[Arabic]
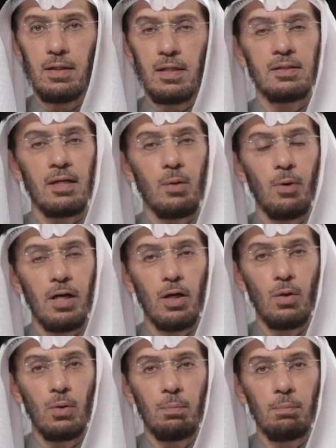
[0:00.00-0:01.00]
السلام
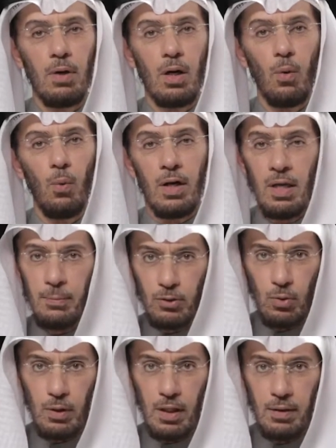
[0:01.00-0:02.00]
عليكم ورحمة
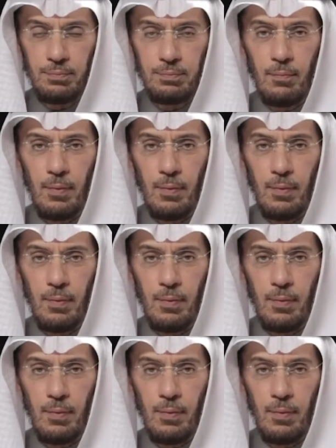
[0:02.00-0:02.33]
الله.